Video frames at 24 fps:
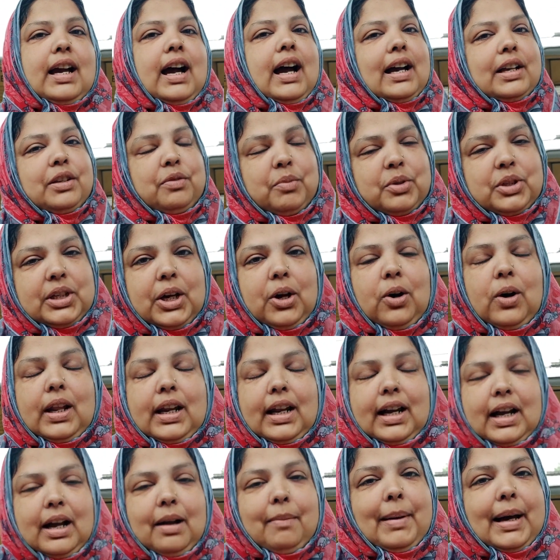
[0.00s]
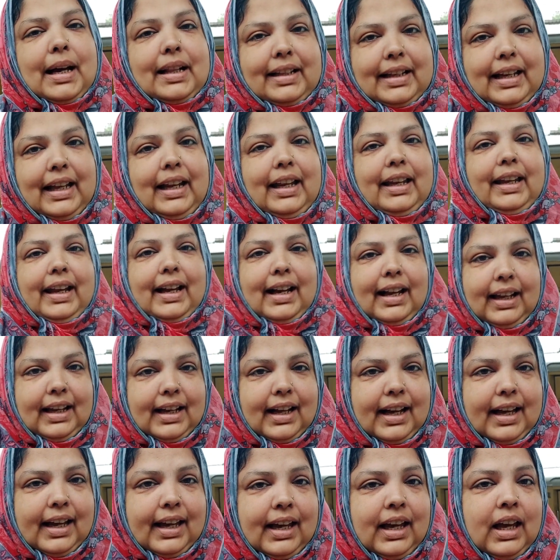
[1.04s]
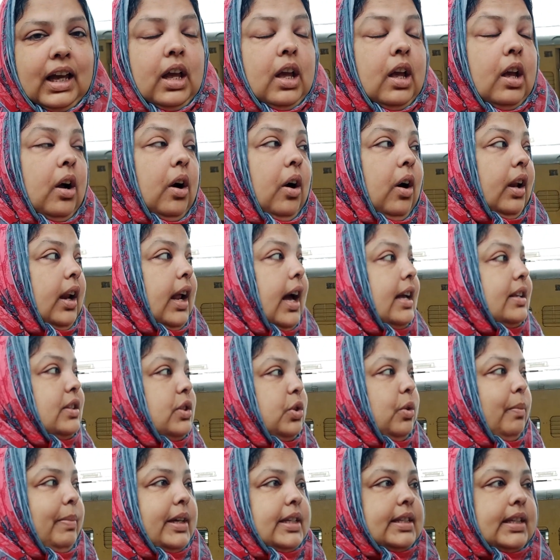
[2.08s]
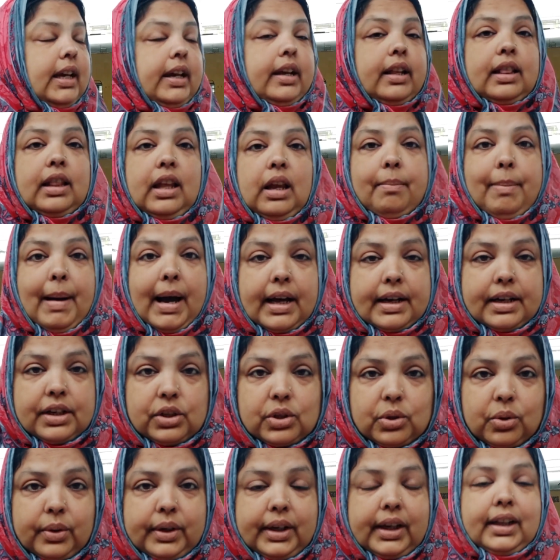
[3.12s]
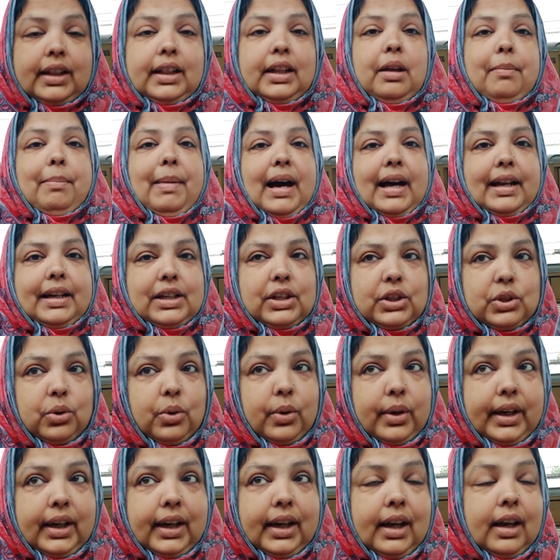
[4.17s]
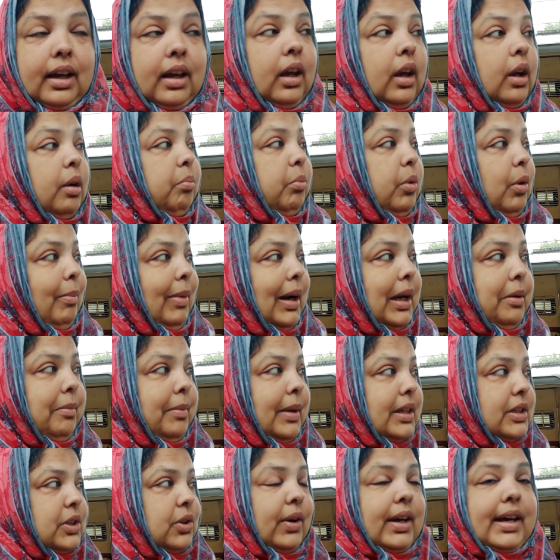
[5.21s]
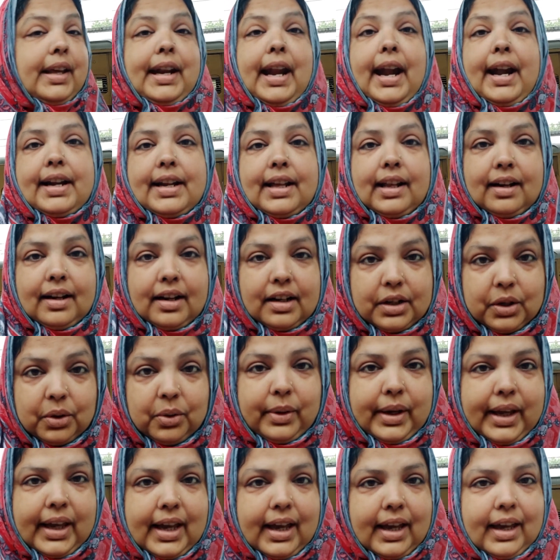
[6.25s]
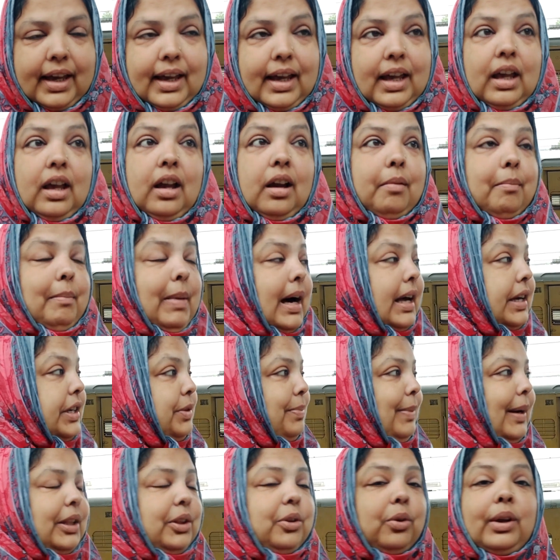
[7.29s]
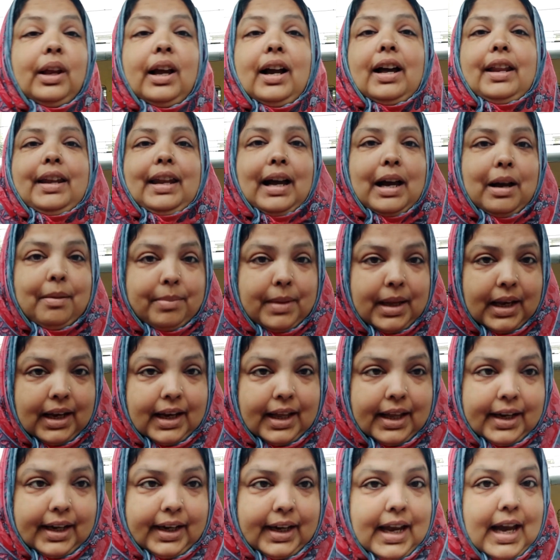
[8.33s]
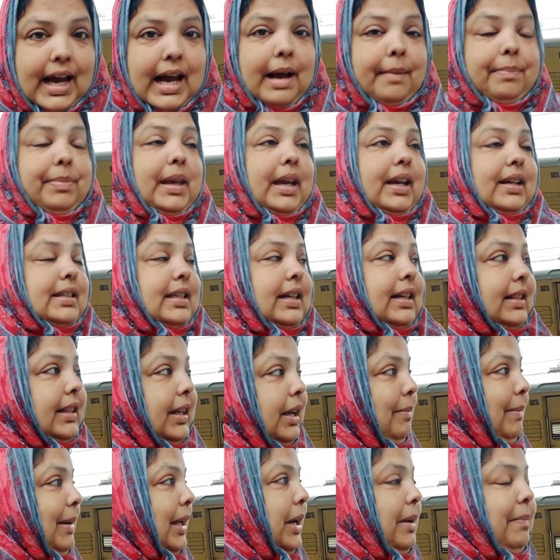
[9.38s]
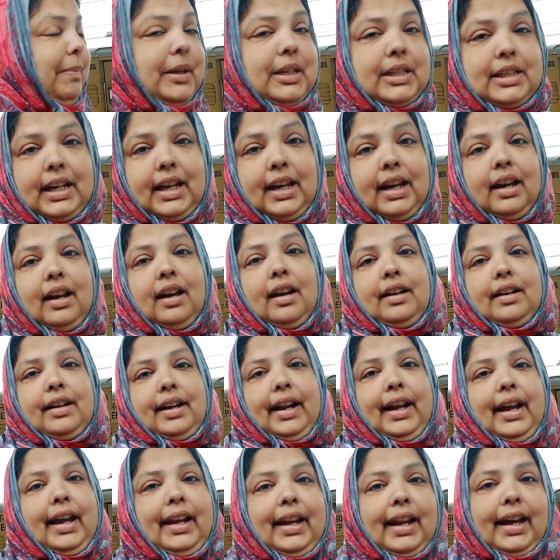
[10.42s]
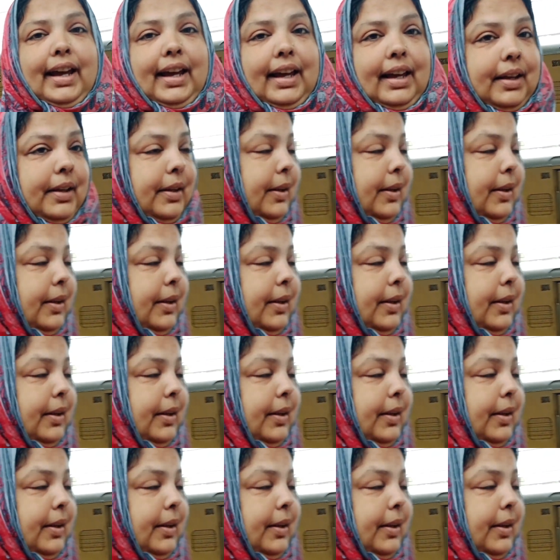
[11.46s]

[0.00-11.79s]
आज मुझे औरंगाबाद के लिए निकलना है और आज सुबह से इतनी बारिश हो रही है इतनी बारिश हो रही है मुंबई में जो है रेड अलर्ट हो गया है बारिश बंद होने का नाम नहीं ले रही है आप देख सकते हैं मेरे पीछे ट्रेन है